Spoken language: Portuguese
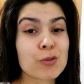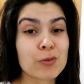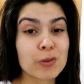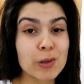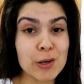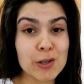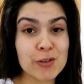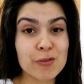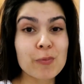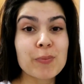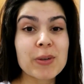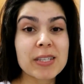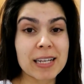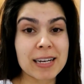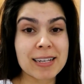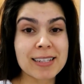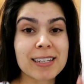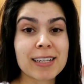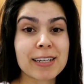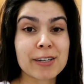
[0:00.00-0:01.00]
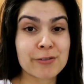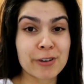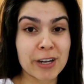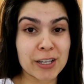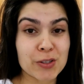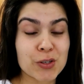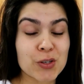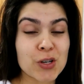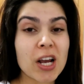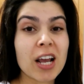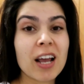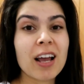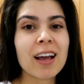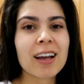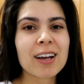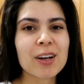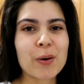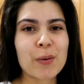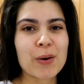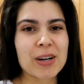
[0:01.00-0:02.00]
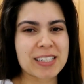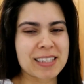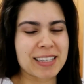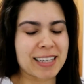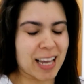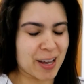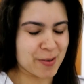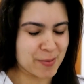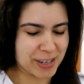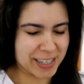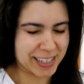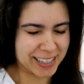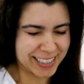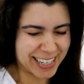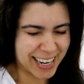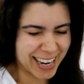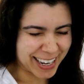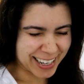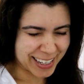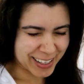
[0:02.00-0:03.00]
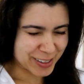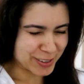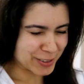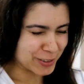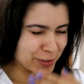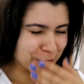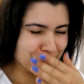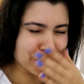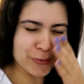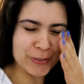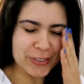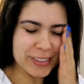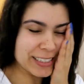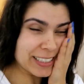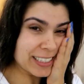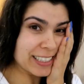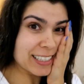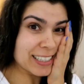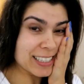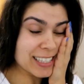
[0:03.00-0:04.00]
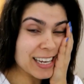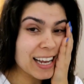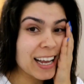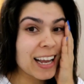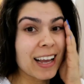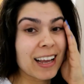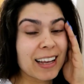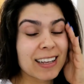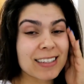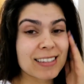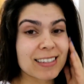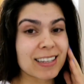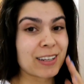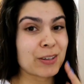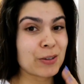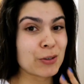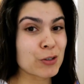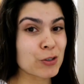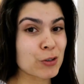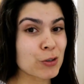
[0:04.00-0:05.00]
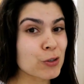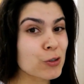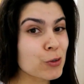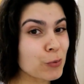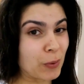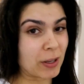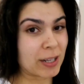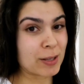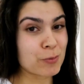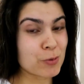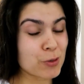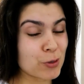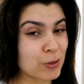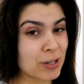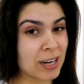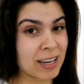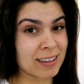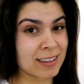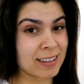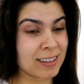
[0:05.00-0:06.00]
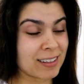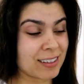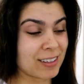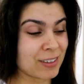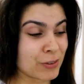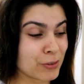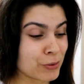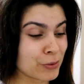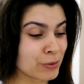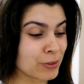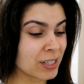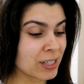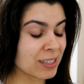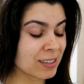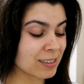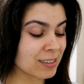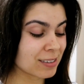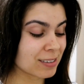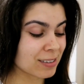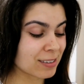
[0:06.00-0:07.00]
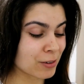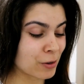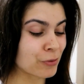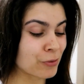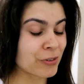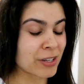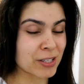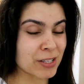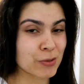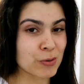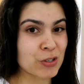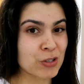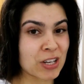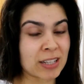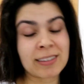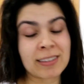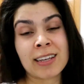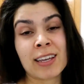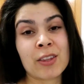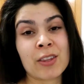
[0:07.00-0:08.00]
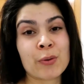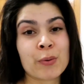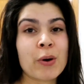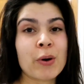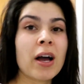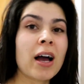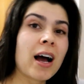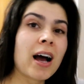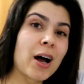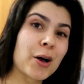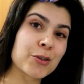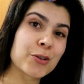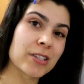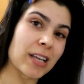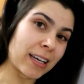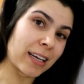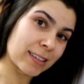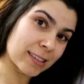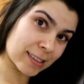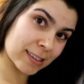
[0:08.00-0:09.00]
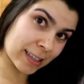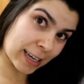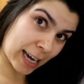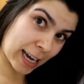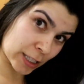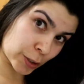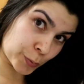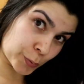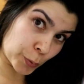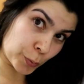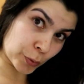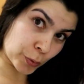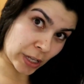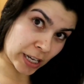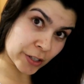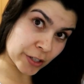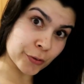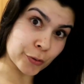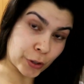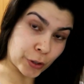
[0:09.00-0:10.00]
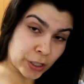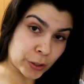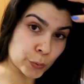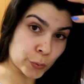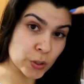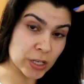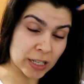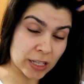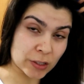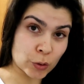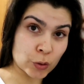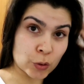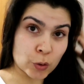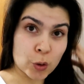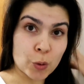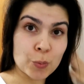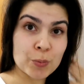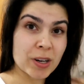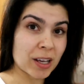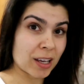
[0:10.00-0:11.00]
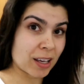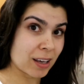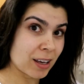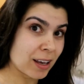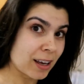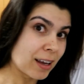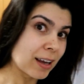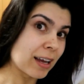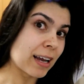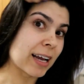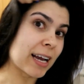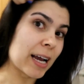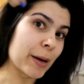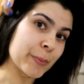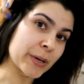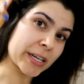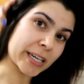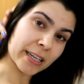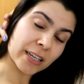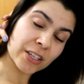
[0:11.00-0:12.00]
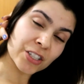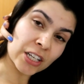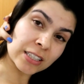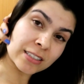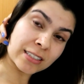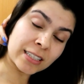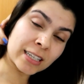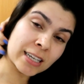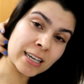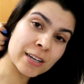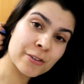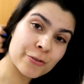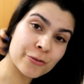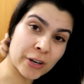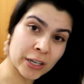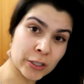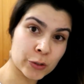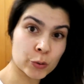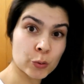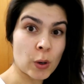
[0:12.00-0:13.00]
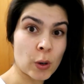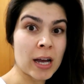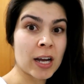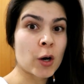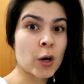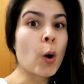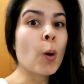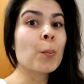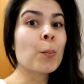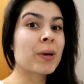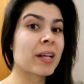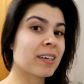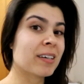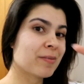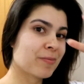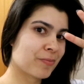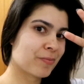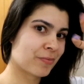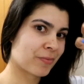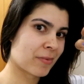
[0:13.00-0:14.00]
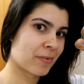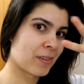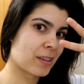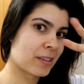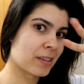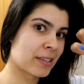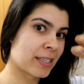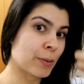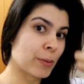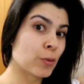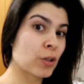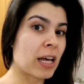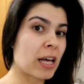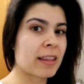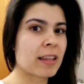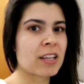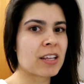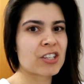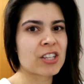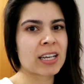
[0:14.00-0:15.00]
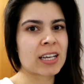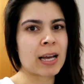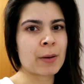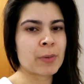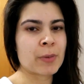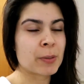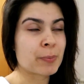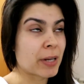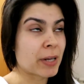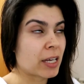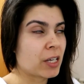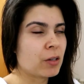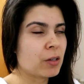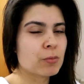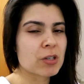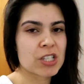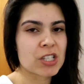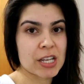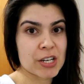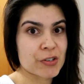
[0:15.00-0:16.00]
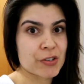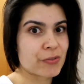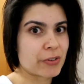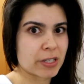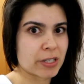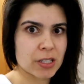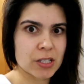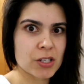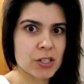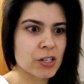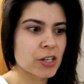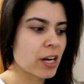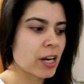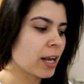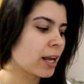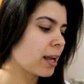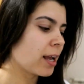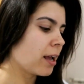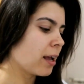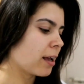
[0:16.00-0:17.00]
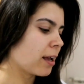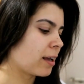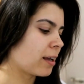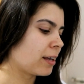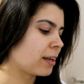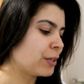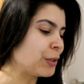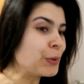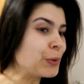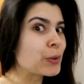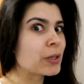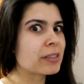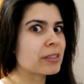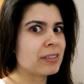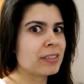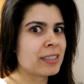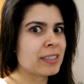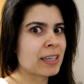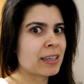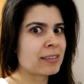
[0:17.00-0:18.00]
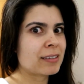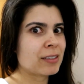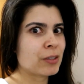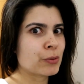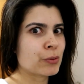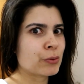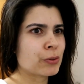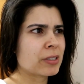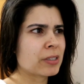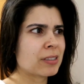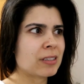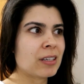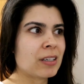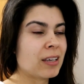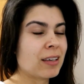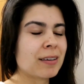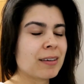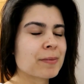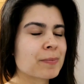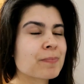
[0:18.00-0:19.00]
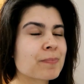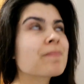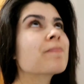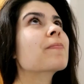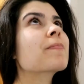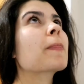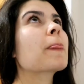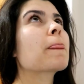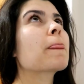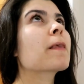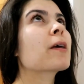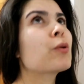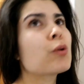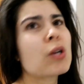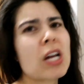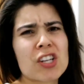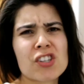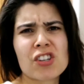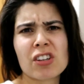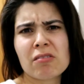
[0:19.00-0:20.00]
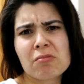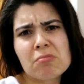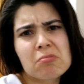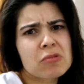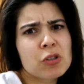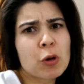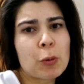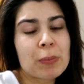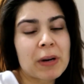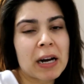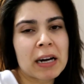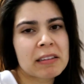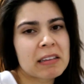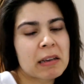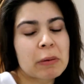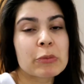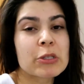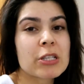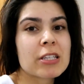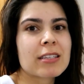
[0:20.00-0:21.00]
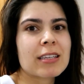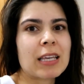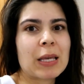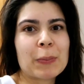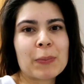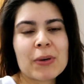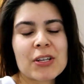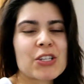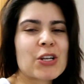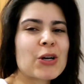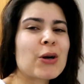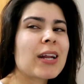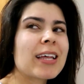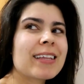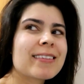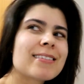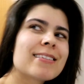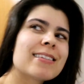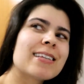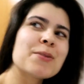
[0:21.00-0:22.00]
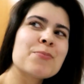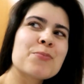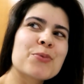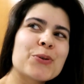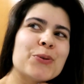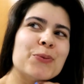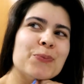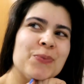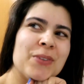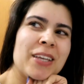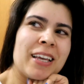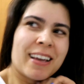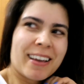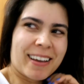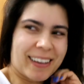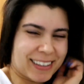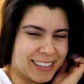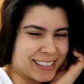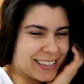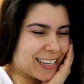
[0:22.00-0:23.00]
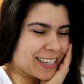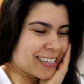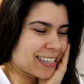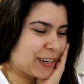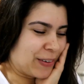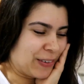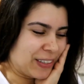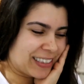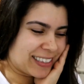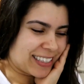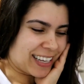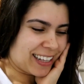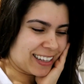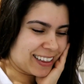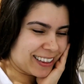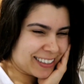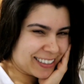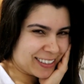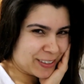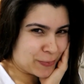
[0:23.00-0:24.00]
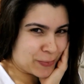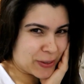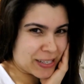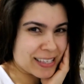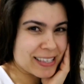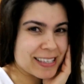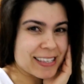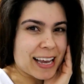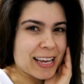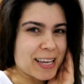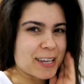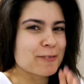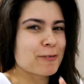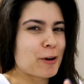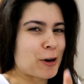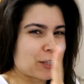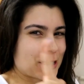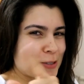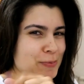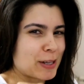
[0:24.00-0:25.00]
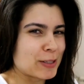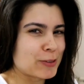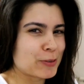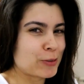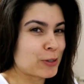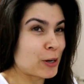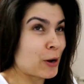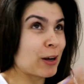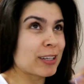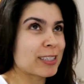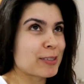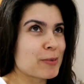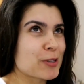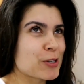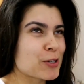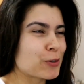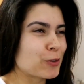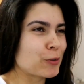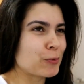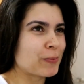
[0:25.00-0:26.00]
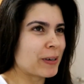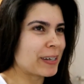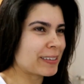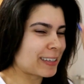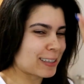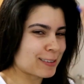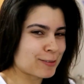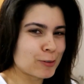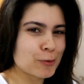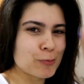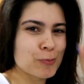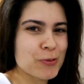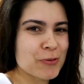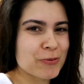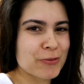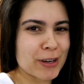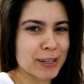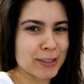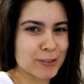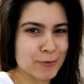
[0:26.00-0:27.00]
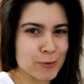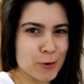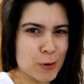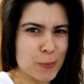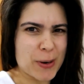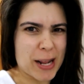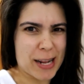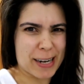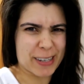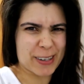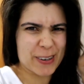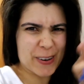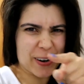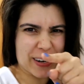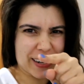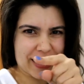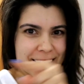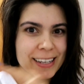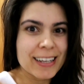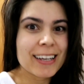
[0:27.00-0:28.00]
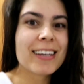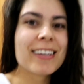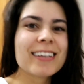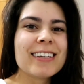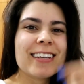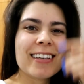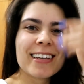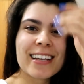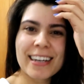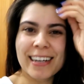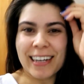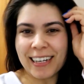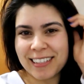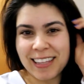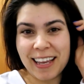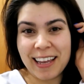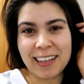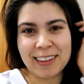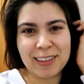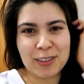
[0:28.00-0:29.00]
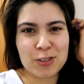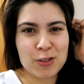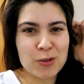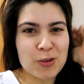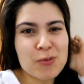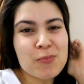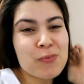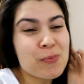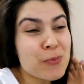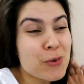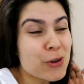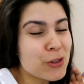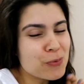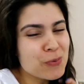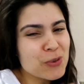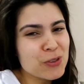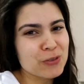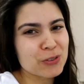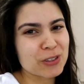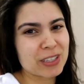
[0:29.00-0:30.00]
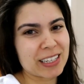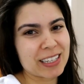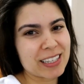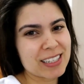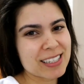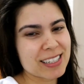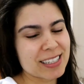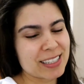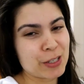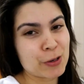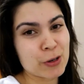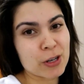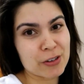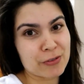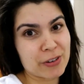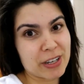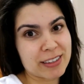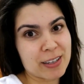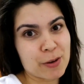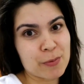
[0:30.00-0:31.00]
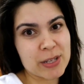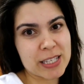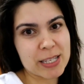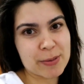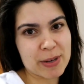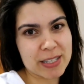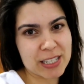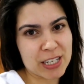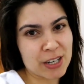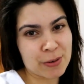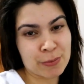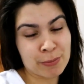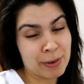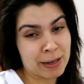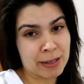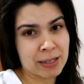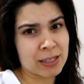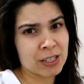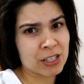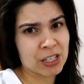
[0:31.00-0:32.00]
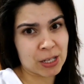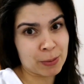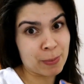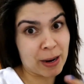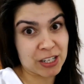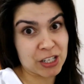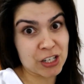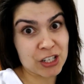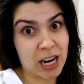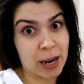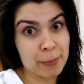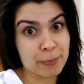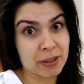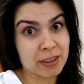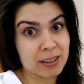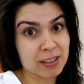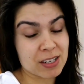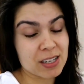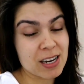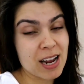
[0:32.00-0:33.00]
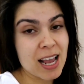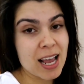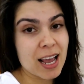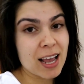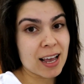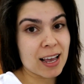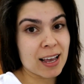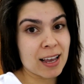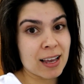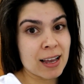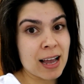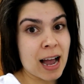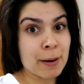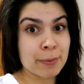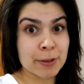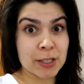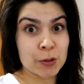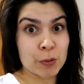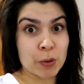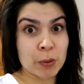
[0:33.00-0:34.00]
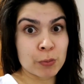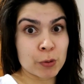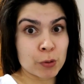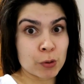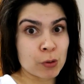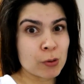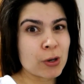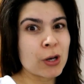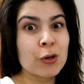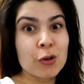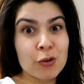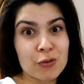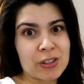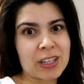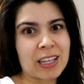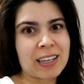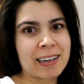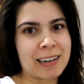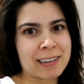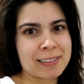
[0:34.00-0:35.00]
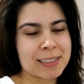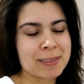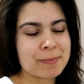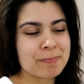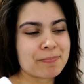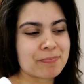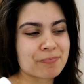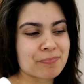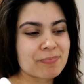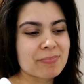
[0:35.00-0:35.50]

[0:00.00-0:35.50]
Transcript: os vlogs vão passar a ser gravados com esta câmera. Ai, que eu estou tão feliz! A sério, eu estou super emocionada, eu confesso que já tinha ido ao site da Rádio Popular, que foi o site onde eu comprei a câmera. Já tinha feito a compra simulada desta câmera para aí umas 10 vezes uh, e nunca tinha tido assim coragem de comprar, digamos assim, mas agora é dezembro e está a chegar o Natal e pensei, ótima altura, ótima desculpa, está tudo perfeito, vou comprar agora. E cá está ela, estou muito, muito feliz e eu gravei até umas, umas imagens rápidas uh, a abrir o embrulho, eu não falei nada,